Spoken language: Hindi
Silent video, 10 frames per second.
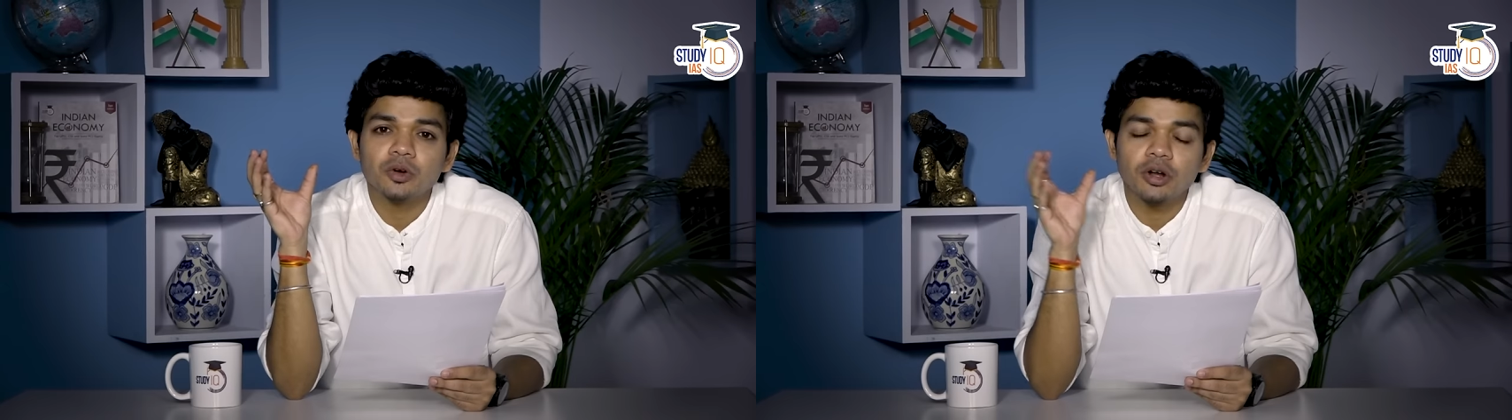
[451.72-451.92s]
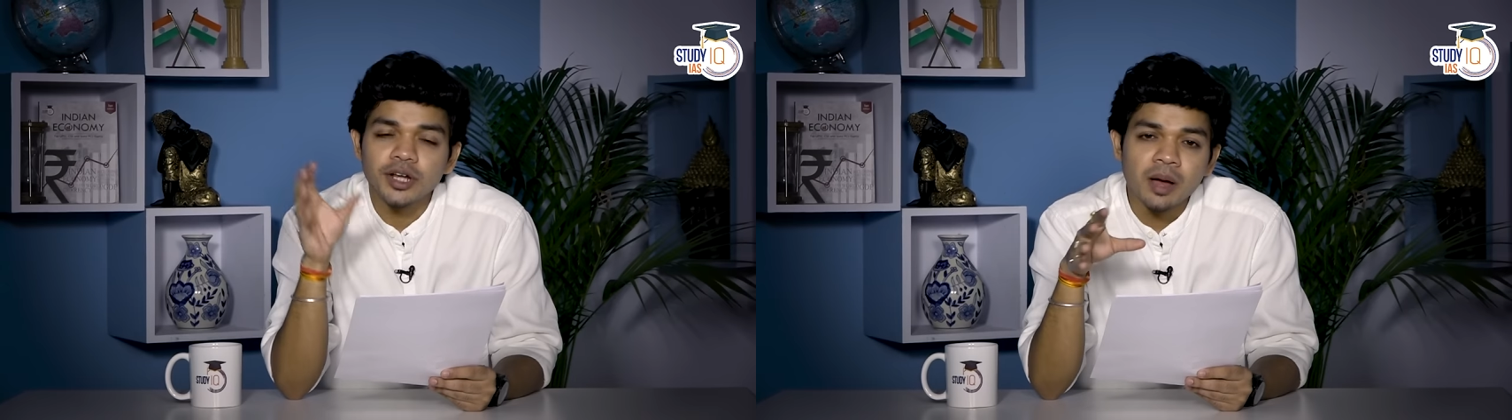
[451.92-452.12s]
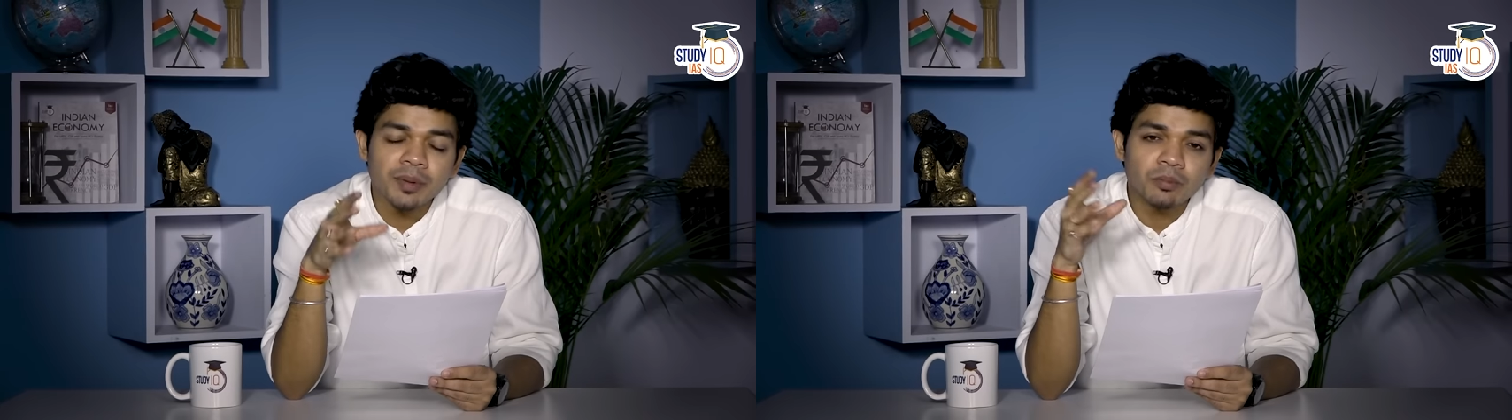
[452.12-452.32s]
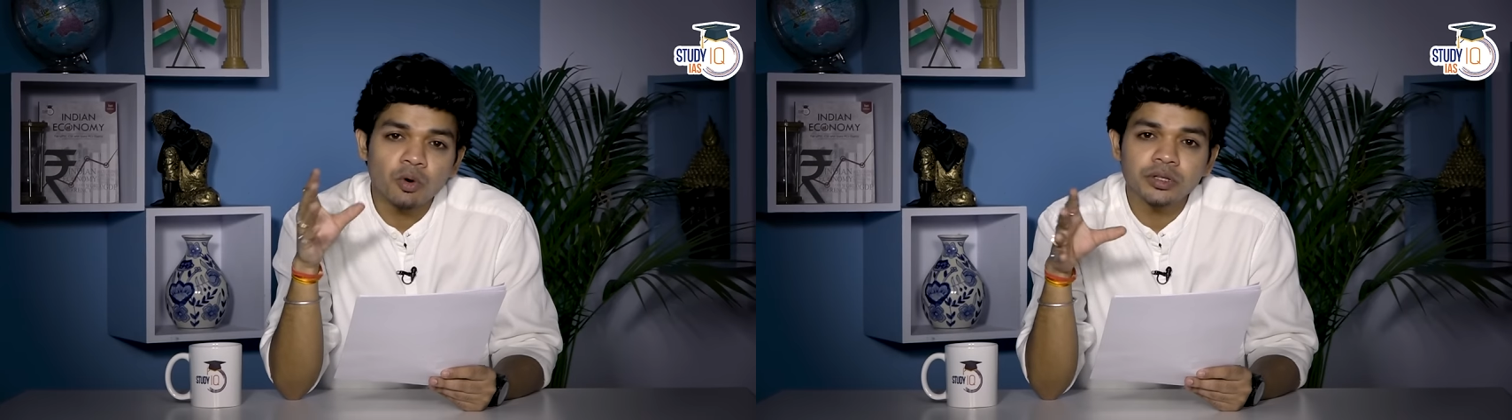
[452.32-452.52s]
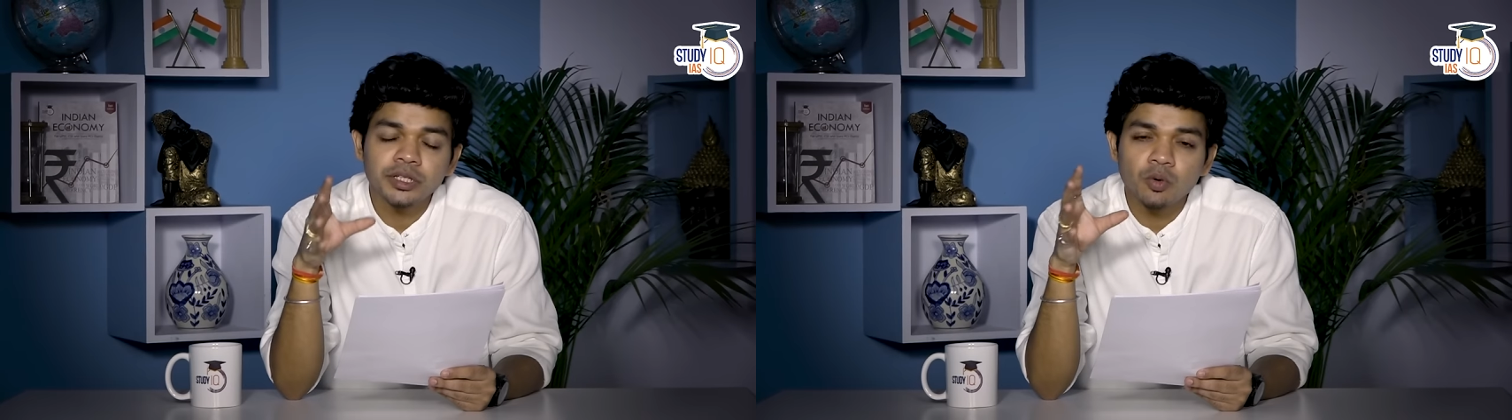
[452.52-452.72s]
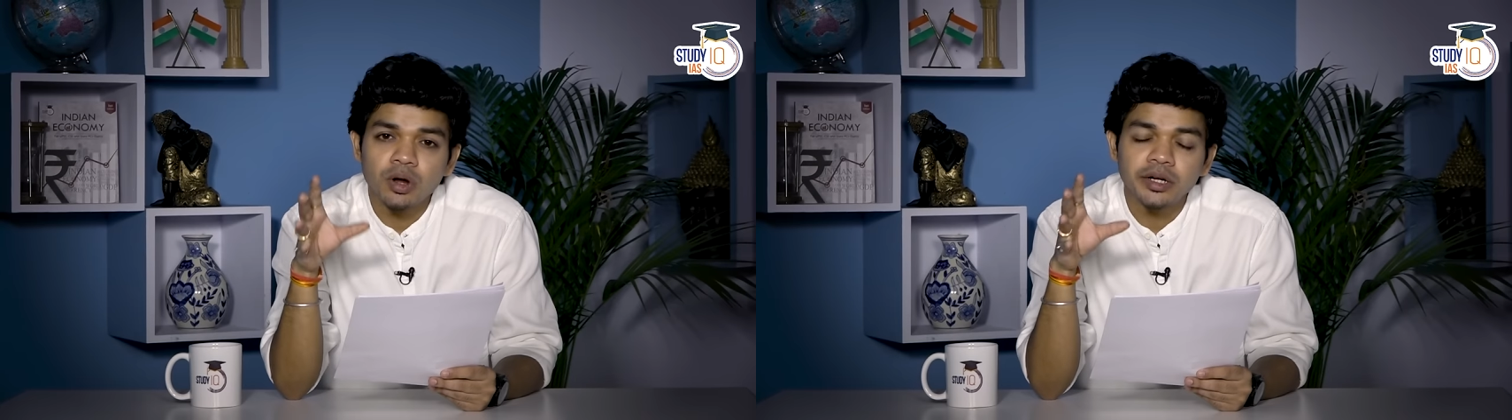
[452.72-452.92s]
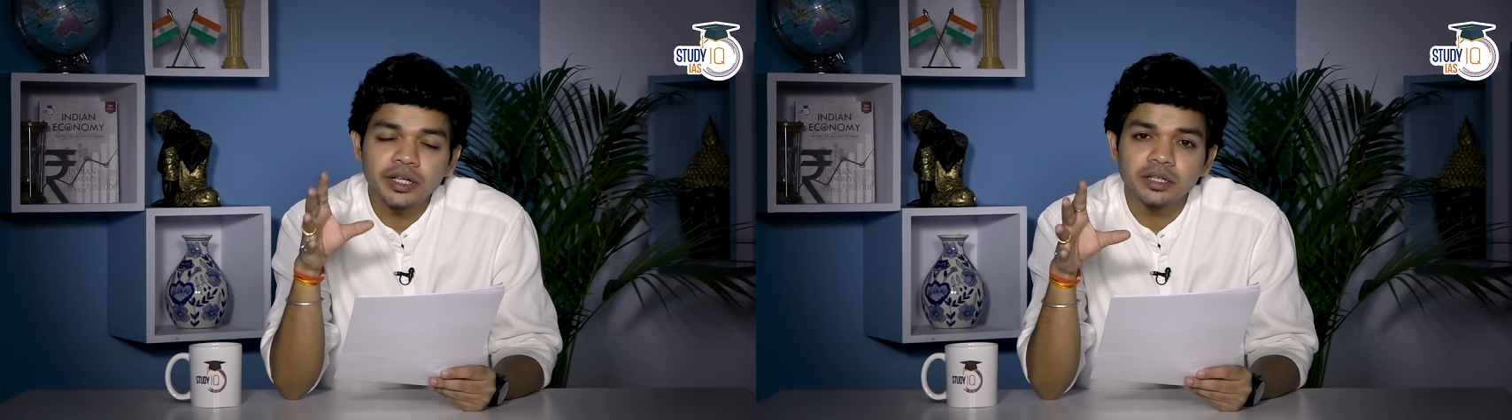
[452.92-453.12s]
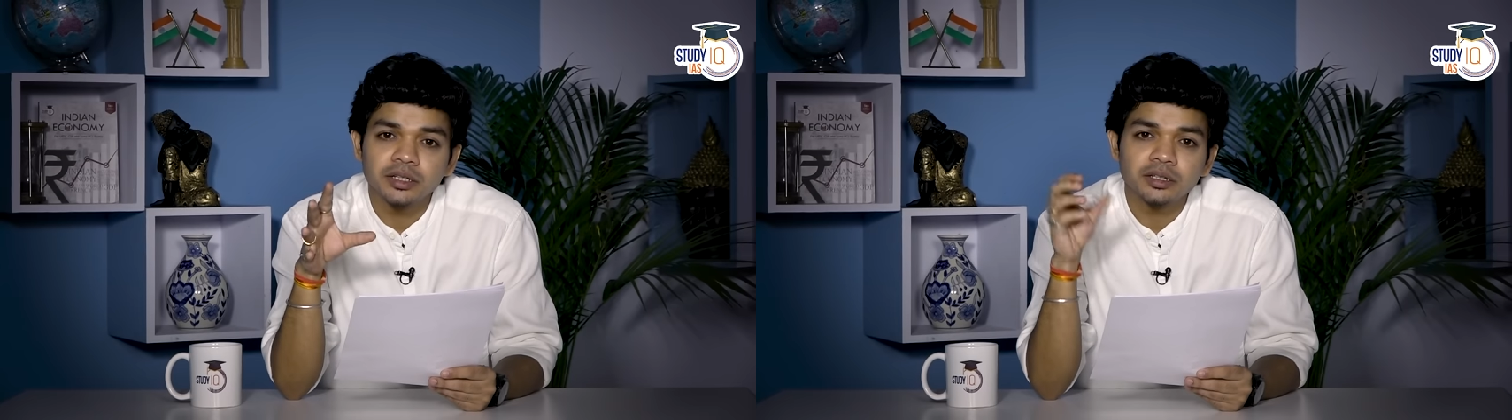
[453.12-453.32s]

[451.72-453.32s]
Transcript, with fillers: और यहाँ पे बहुत ही क्वालिटी